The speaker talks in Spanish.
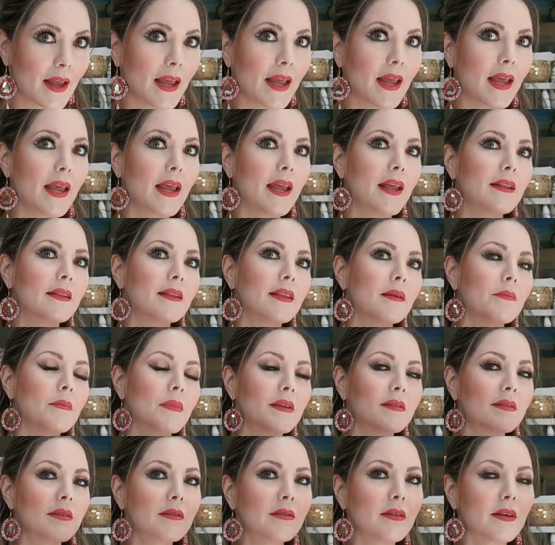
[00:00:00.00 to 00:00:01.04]
entre
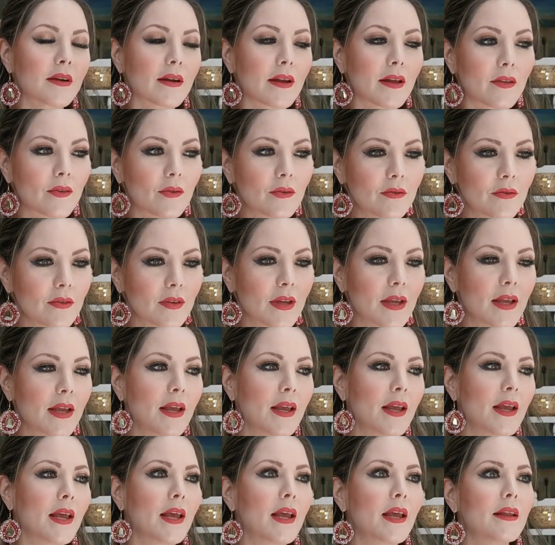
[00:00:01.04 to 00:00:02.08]
más encerrados,
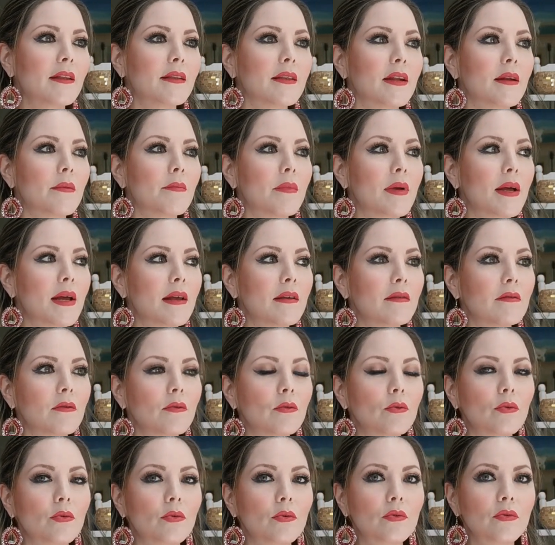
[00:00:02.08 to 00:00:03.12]
entre más
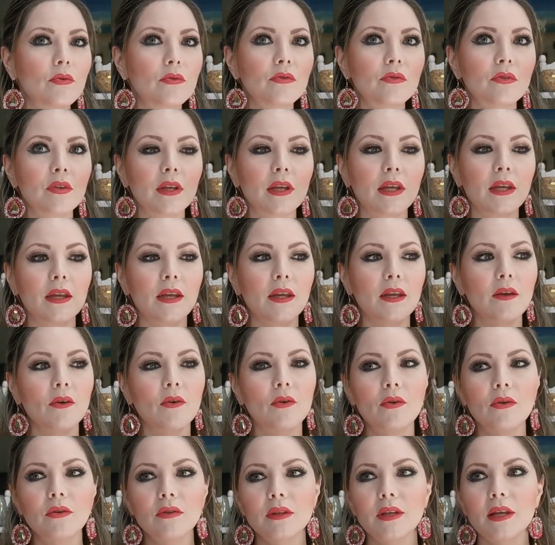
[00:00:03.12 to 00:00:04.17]
luz y
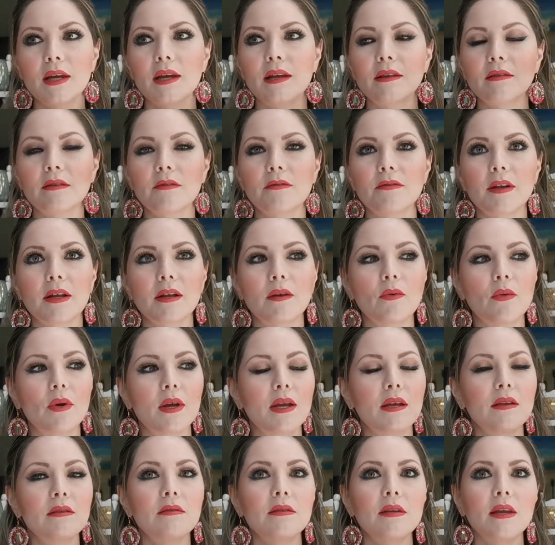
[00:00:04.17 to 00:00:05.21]
ondas y
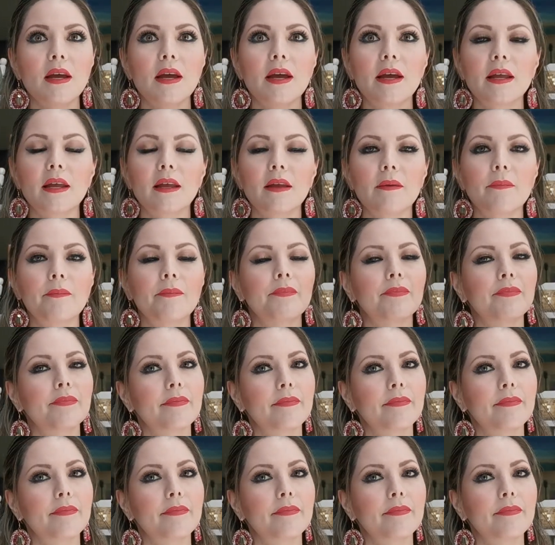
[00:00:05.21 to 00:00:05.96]
frecuencia y